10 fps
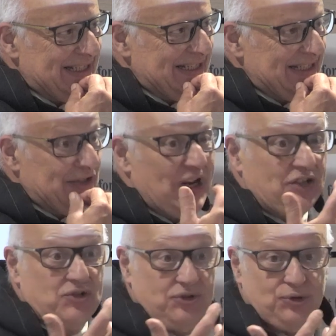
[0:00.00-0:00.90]
de
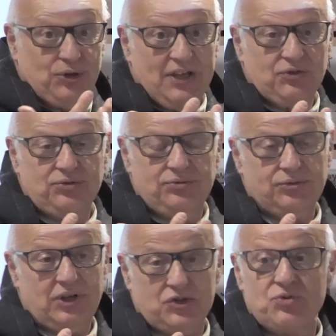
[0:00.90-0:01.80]

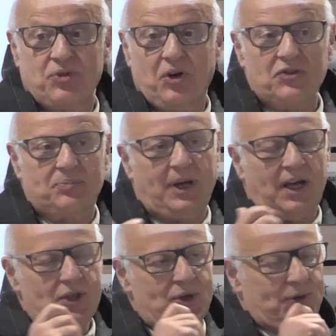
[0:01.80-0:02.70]
la souffrance par
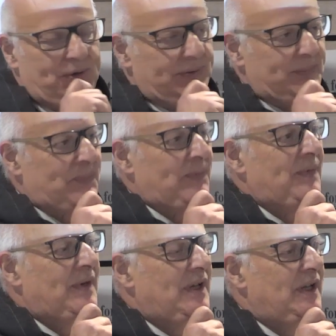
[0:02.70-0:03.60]
ailleurs.
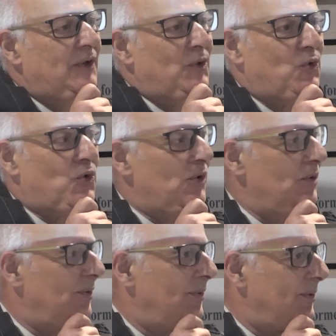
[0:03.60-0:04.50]
Donc,
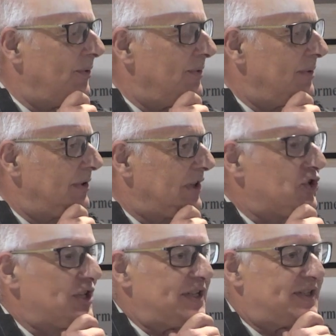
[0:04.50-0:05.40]
euh, quand
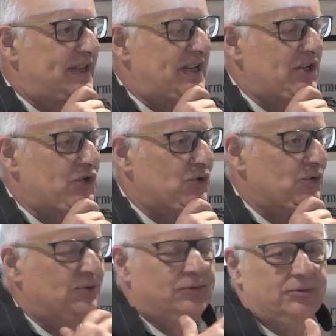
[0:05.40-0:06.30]
j'ai dit ça,
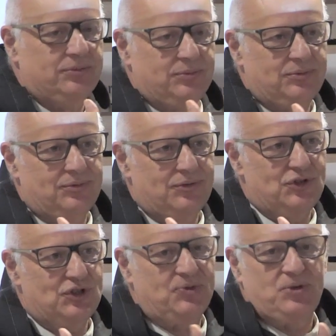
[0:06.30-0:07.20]

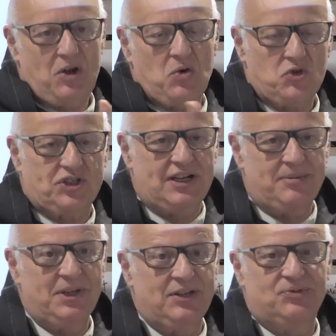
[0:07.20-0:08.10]
j'ai fait un constat,
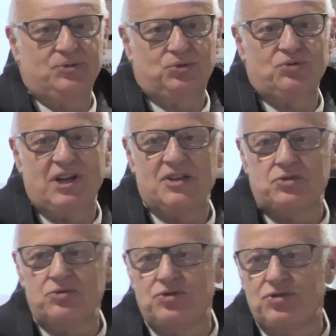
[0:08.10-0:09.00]
mais il faut trouver la
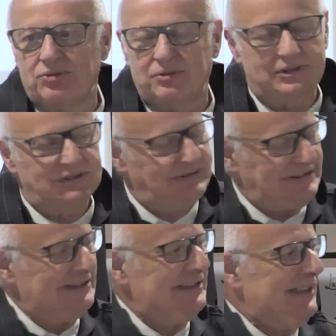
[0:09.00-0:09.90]
solution.
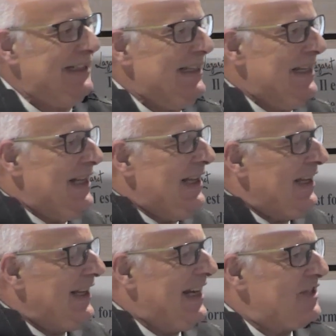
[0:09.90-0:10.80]

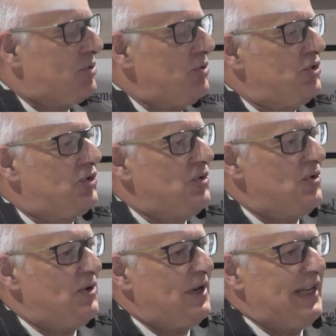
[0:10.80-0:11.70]
Et la
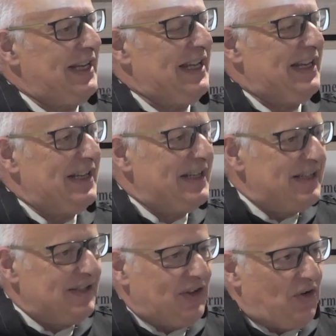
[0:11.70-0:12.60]
solution, elle
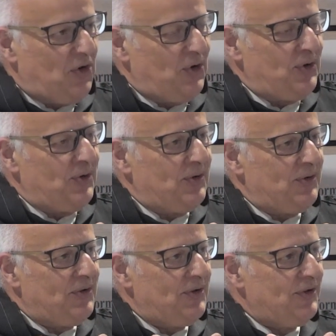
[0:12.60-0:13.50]
est dans, le,
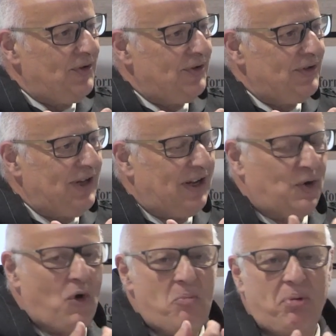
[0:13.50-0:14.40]

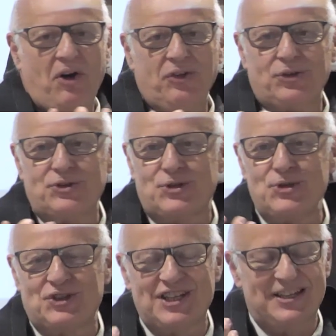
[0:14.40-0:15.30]
comprendre ce que c'est